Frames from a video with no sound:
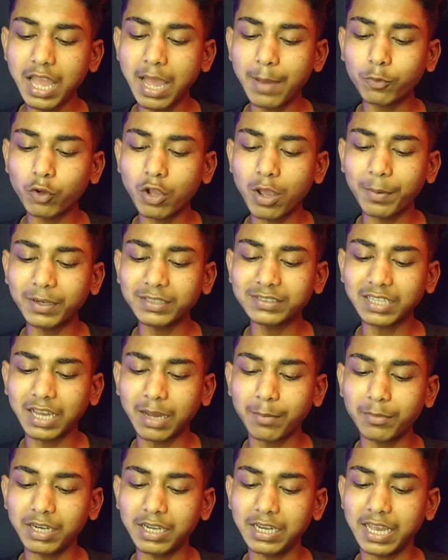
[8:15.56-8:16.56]
आपको यहाँ पर
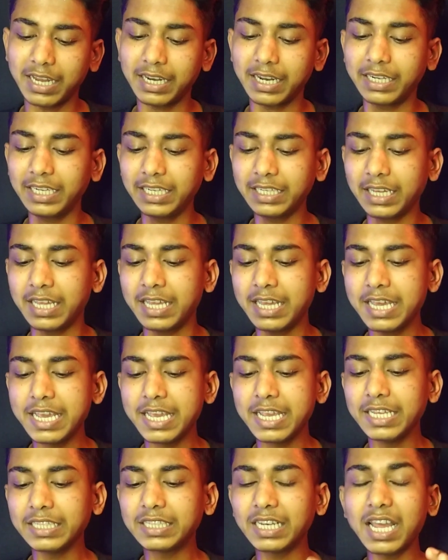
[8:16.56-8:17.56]
सामने ले आना ठीक है
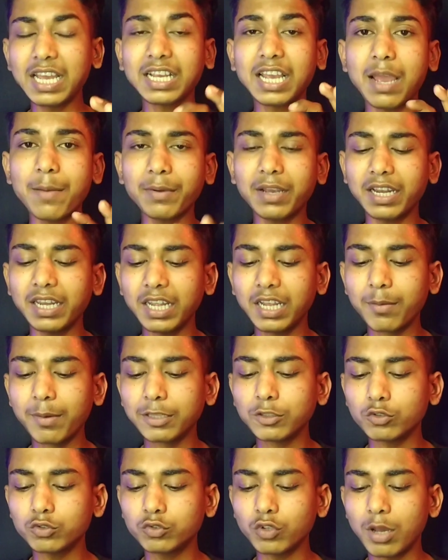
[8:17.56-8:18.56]
इतना काम करने के
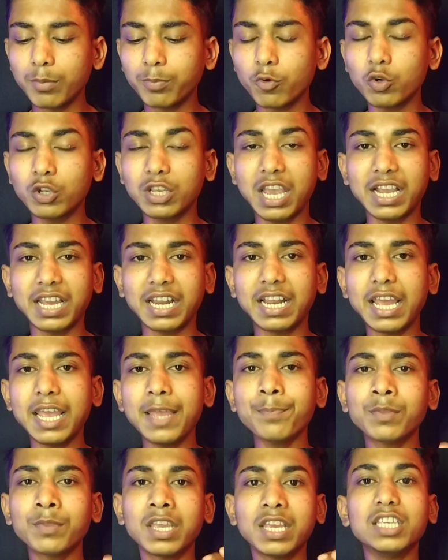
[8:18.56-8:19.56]
बाद दोस्तों आपको क्या करना
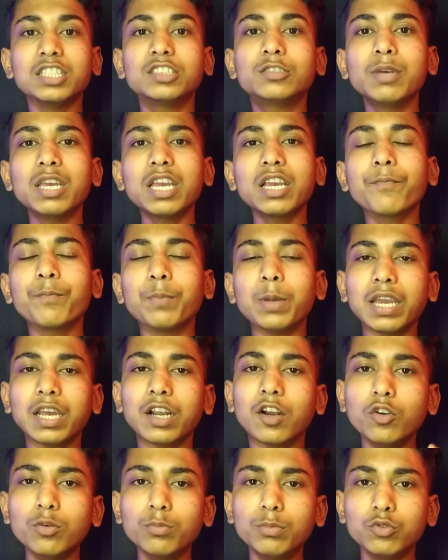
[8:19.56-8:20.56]
है इसमें एक
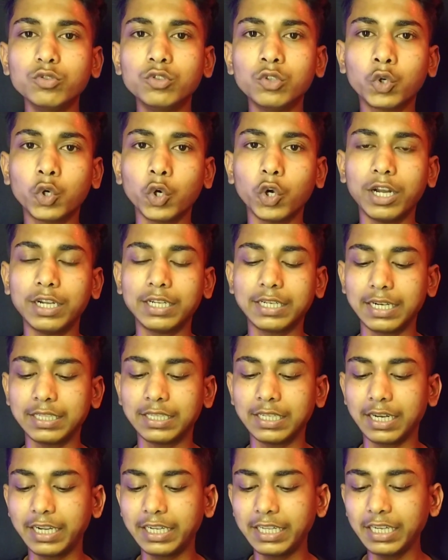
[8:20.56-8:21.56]
बैकग्राउंड म्यूजिक को ऐड कर
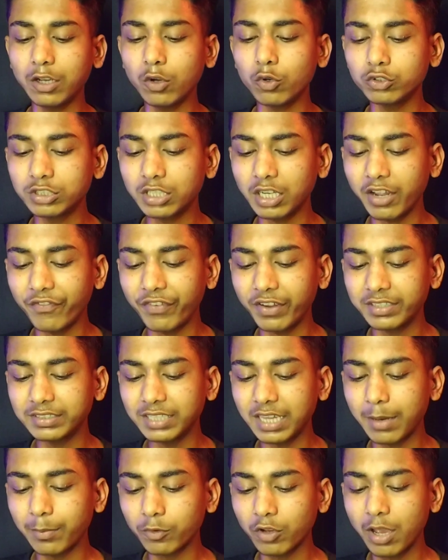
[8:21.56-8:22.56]
देना है ठीक है उसके लिए फिर
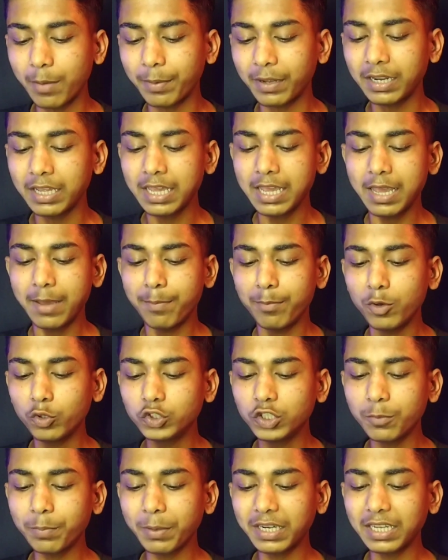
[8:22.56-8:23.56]
से आपको यहाँ पर
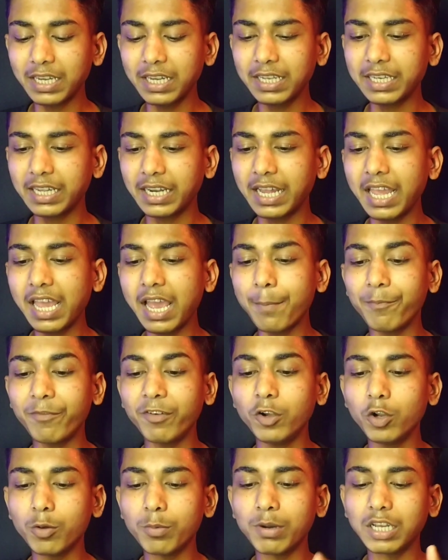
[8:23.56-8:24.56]
म्यूजिक पर क्लिक करना है आप
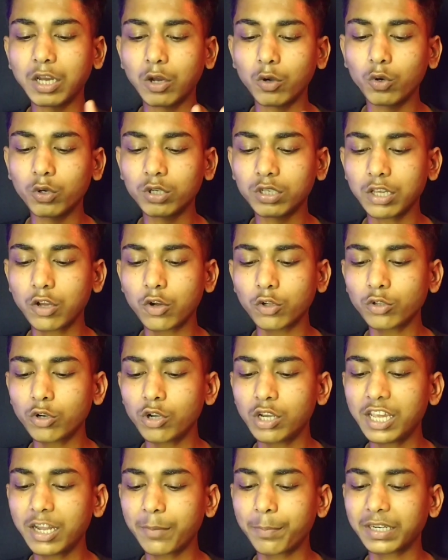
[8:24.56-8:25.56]
वीडियो में डाउनलोड किए हो तो
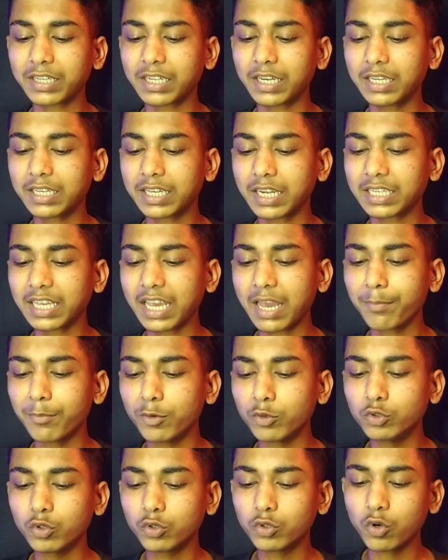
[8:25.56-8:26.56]
लेयर पर क्लिक करके आप
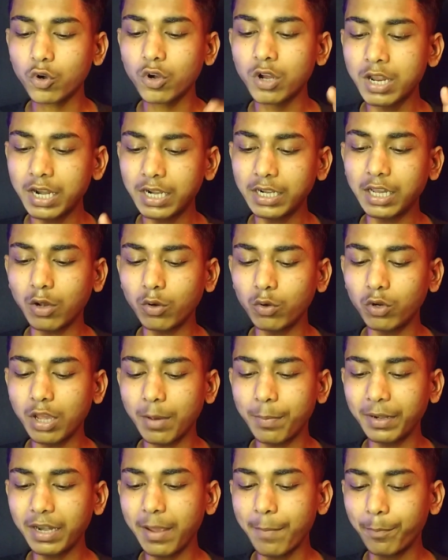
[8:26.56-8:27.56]
म्यूजिक को डाउनलोड
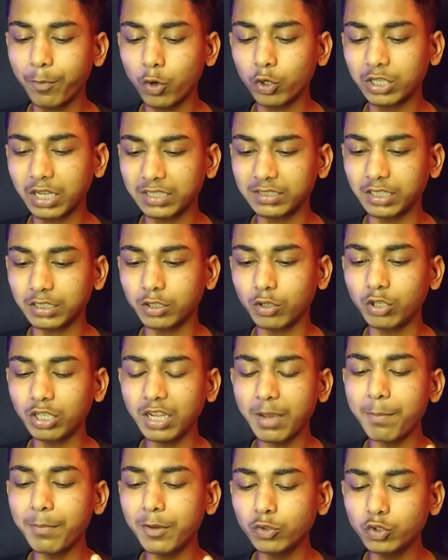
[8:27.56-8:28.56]
यहाँ पर इम्पोर्ट कर सकते हो
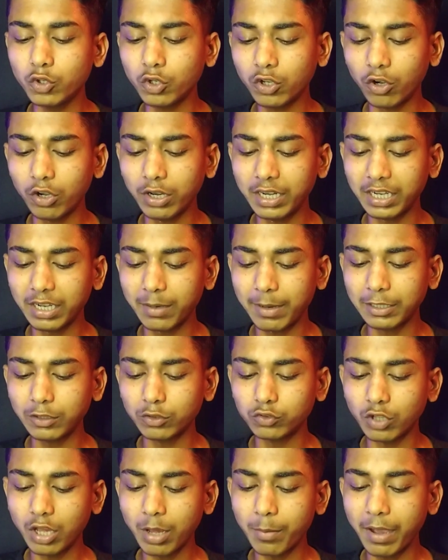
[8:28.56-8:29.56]
ठीक है म्यूजिक को लेने के बाद
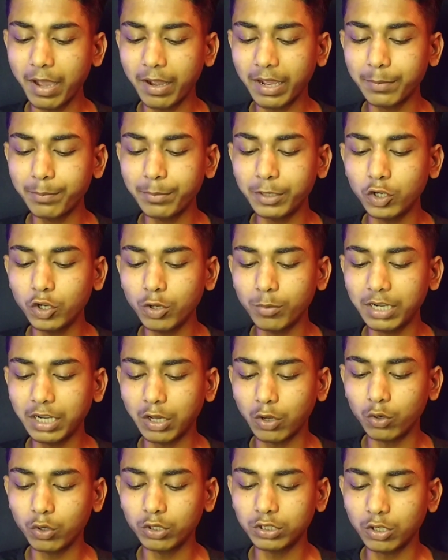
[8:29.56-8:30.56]
दोस्तों आप अगर वीडियो में
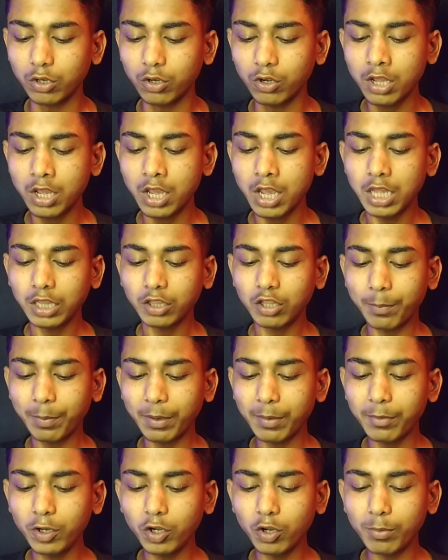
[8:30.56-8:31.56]
डाउनलोड किए हो तो यहाँ
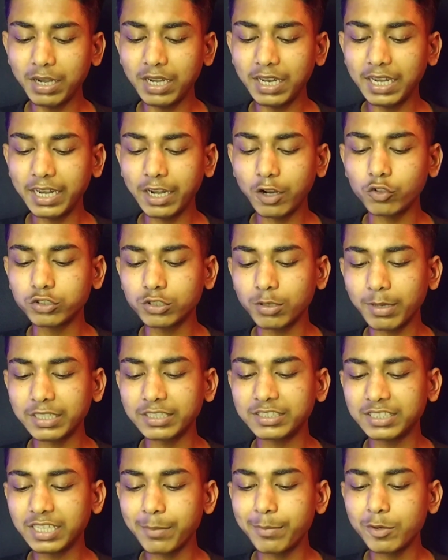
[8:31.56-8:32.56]
पर वीडियो में ले लेना उसके
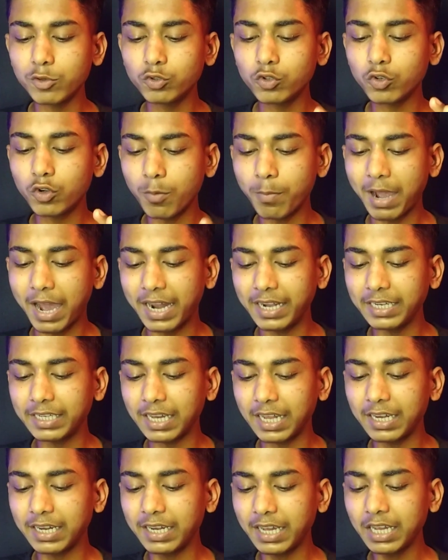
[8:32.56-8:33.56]
बाद इसके म्यूजिक को बाहर
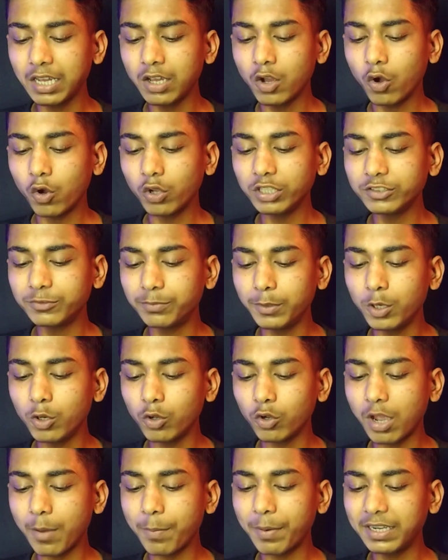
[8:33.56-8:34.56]
निकाल लेना और इस
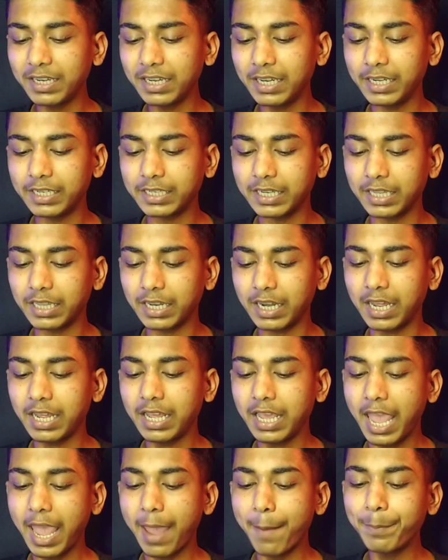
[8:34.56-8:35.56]
वीडियो को यहाँ पर डिलीट कर देना
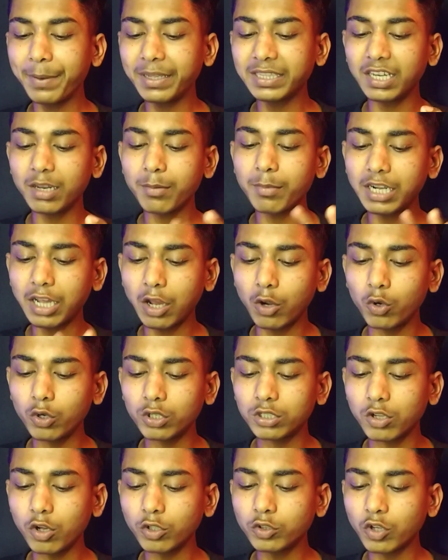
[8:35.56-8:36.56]
एम थ्री में
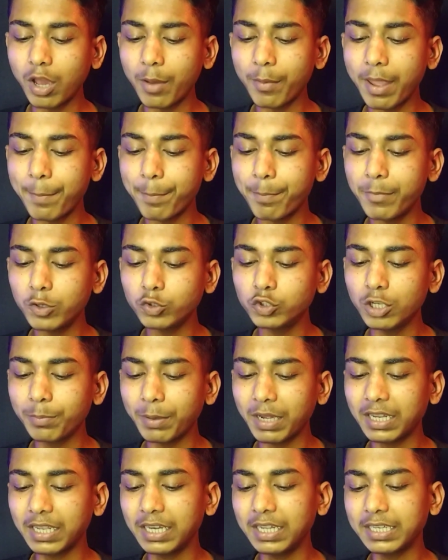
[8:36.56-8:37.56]
डाउनलोड किया हो तो आप म्यूजिक
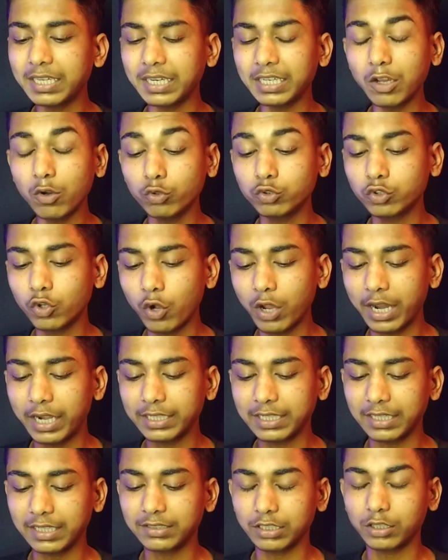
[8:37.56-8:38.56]
पर क्लिक करके उसको
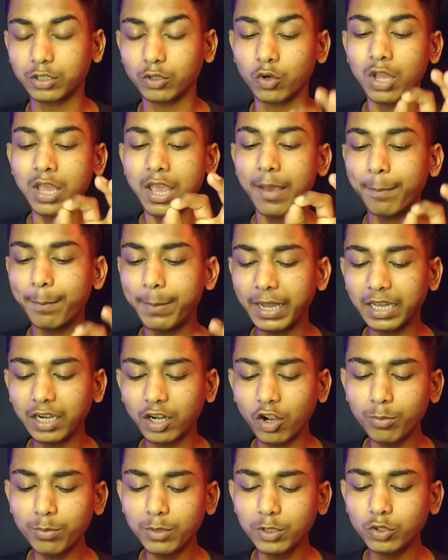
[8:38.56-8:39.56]
ऐड कर सकते हो
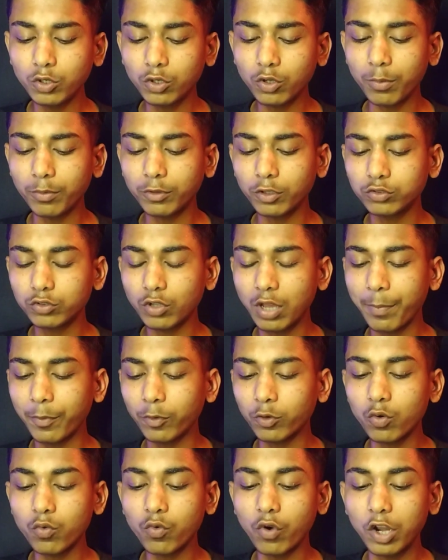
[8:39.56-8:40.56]
बैकग्राउंड म्यूजिक को दोस्तों
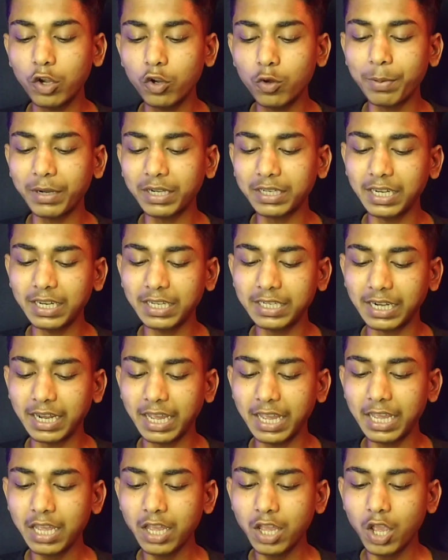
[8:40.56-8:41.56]
आपको वॉल्यूम पर क्लिक
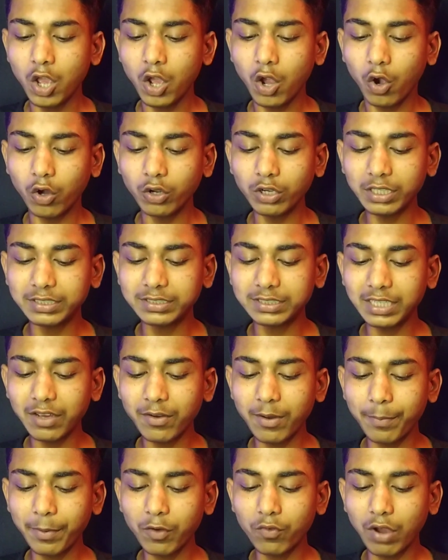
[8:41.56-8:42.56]
करना है और इसके
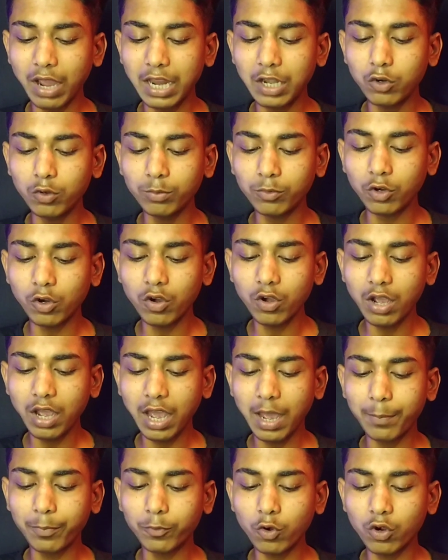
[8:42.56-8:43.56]
यहाँ पर वॉल्यूम को
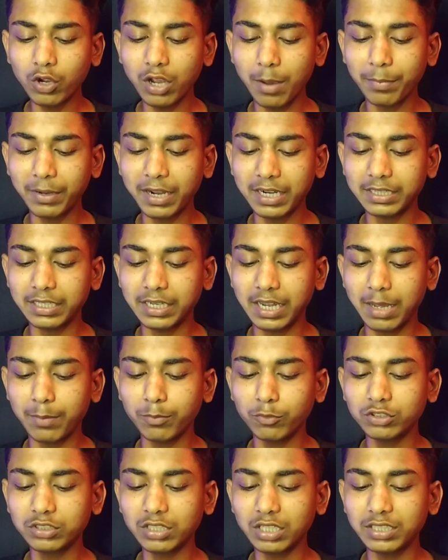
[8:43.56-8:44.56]
आपको कम कर देना है
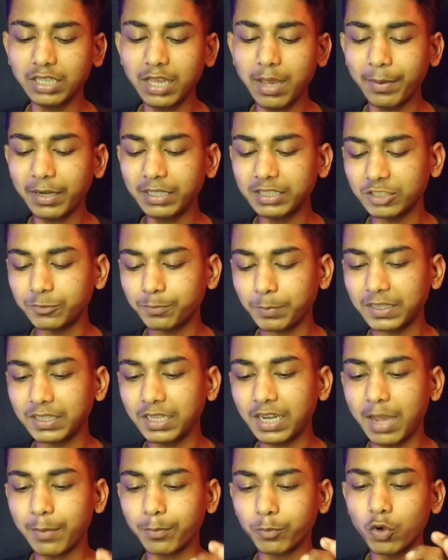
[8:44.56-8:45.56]
मुश्किल से यहाँ पर दस
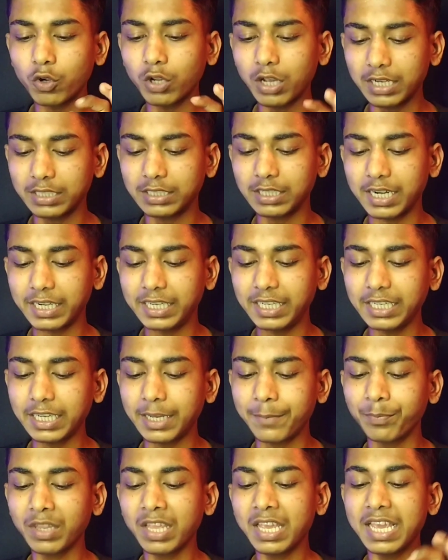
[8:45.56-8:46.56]
पंद्रह आपको कर देना है ठीक है